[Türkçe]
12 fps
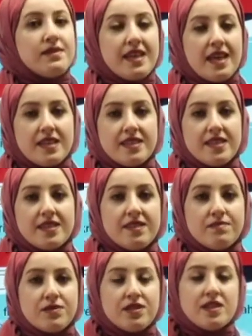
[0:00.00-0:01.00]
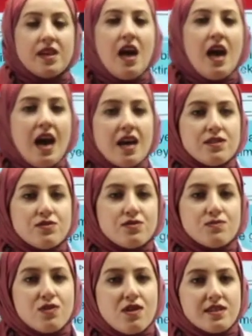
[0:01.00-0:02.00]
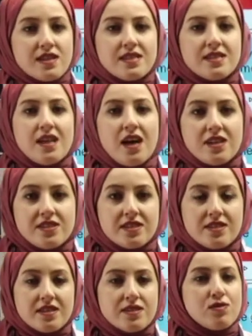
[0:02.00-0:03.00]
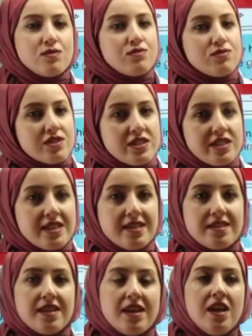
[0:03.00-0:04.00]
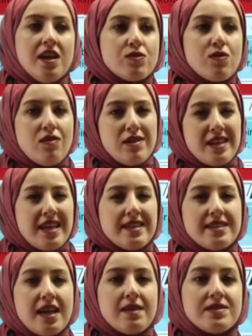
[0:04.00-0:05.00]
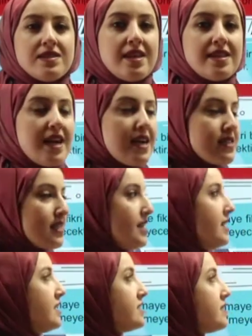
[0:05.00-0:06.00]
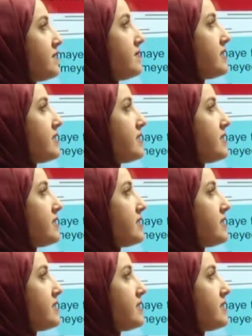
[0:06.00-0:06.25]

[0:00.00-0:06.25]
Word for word: genişletilmiştir. Erzurum Kongresi'nde açtık 9 kişiydi. Doğu illerini temsil ederdi. Şimdi